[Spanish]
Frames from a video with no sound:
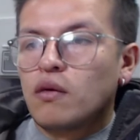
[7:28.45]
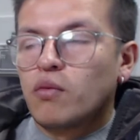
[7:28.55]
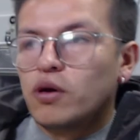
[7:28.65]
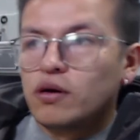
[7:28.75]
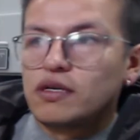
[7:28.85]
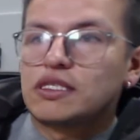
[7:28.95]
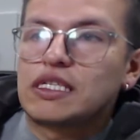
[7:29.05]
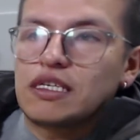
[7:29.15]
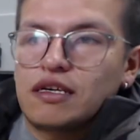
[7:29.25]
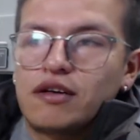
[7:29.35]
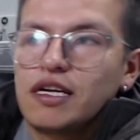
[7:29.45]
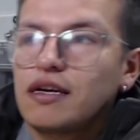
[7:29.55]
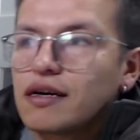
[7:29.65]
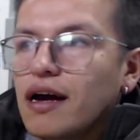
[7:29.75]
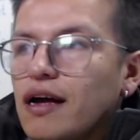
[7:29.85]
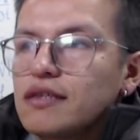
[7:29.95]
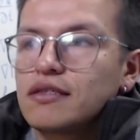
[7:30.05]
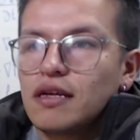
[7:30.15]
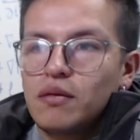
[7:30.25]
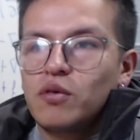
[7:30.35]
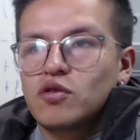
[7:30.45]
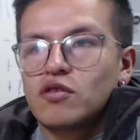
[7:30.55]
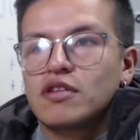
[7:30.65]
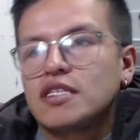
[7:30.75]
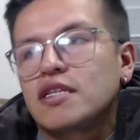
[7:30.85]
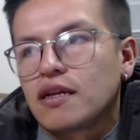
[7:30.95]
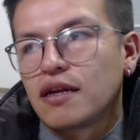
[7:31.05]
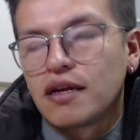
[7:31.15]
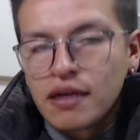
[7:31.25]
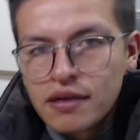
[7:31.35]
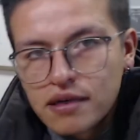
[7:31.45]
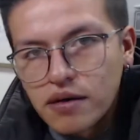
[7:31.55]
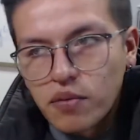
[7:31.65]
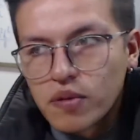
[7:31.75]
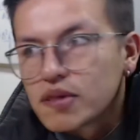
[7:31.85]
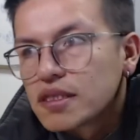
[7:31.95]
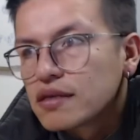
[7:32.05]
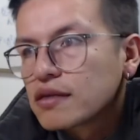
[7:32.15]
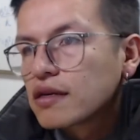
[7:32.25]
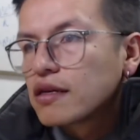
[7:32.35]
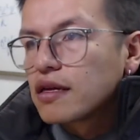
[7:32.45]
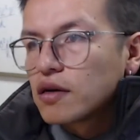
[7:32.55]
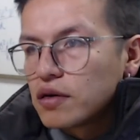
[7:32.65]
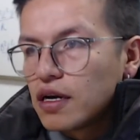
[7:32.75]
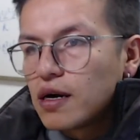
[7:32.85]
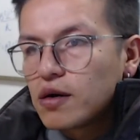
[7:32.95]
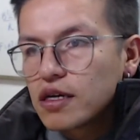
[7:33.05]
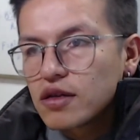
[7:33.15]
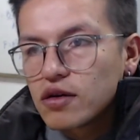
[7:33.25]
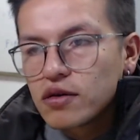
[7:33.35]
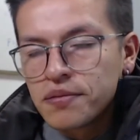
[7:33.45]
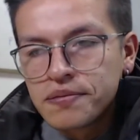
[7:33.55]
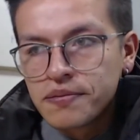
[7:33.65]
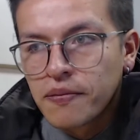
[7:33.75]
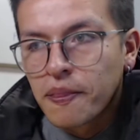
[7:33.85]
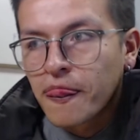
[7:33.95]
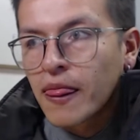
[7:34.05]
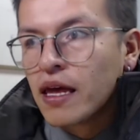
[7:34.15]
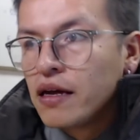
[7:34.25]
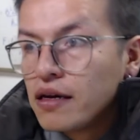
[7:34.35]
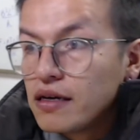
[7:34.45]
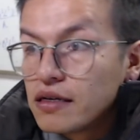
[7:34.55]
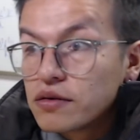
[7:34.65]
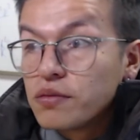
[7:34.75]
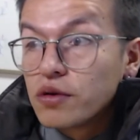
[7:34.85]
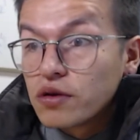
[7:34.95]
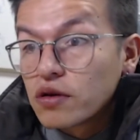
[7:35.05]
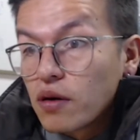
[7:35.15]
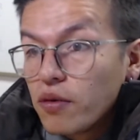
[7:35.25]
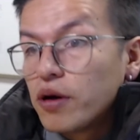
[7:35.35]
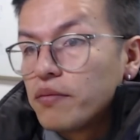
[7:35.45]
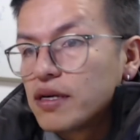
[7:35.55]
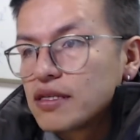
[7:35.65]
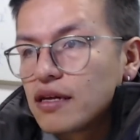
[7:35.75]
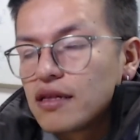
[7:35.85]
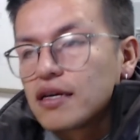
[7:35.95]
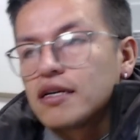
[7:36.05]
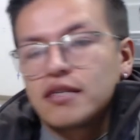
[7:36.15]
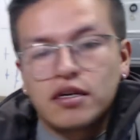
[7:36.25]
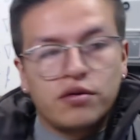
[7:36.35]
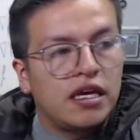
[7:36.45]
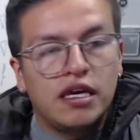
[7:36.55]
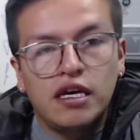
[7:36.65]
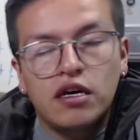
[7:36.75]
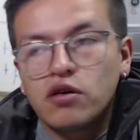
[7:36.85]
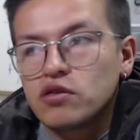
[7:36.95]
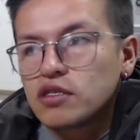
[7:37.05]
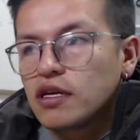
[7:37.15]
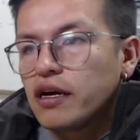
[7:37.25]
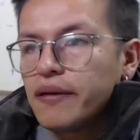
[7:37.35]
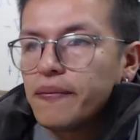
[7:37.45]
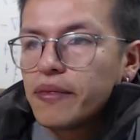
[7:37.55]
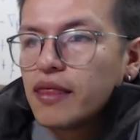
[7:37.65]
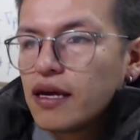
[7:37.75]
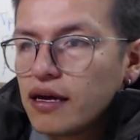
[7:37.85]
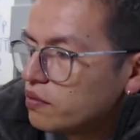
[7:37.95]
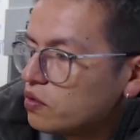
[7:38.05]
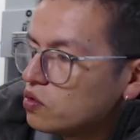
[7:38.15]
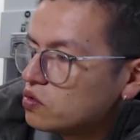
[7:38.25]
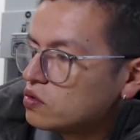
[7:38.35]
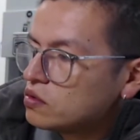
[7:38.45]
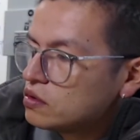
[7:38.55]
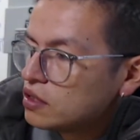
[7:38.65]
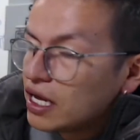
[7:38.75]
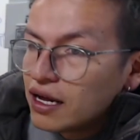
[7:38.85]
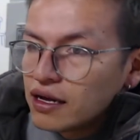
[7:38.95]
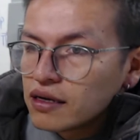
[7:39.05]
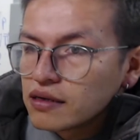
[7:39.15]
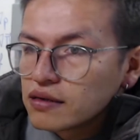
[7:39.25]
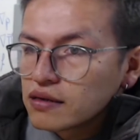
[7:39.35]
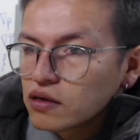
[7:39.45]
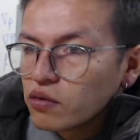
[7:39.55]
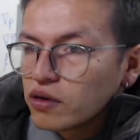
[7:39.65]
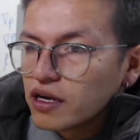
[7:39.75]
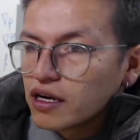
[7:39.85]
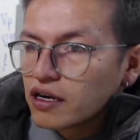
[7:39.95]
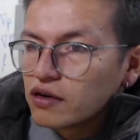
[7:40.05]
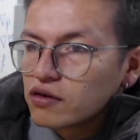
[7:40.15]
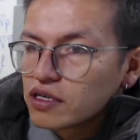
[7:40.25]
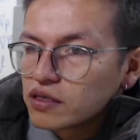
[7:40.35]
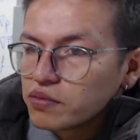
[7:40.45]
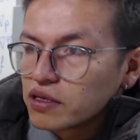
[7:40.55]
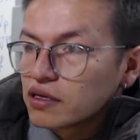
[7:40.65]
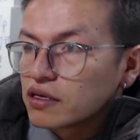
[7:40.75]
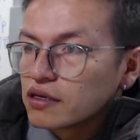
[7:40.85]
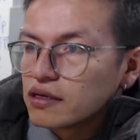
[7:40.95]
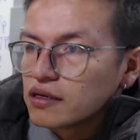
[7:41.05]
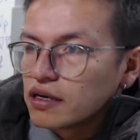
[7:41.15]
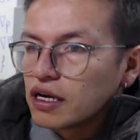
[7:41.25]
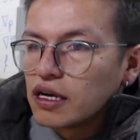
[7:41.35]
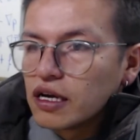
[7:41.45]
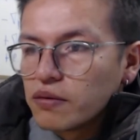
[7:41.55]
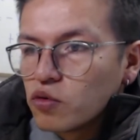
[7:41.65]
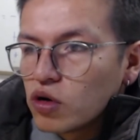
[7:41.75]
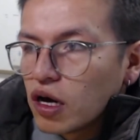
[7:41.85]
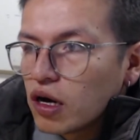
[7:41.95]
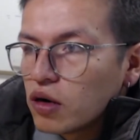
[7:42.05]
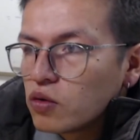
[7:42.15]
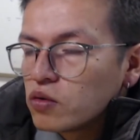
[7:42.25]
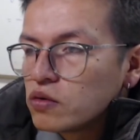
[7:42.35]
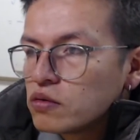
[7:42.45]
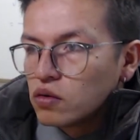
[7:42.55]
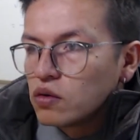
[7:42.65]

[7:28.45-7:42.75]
Bueno, este que viene acá es el motor de Stirling pues, que tengo en el laboratorio. Es un motor como ven bastante casero y consta de una, como ven acá, un recipiente que eh, emula un,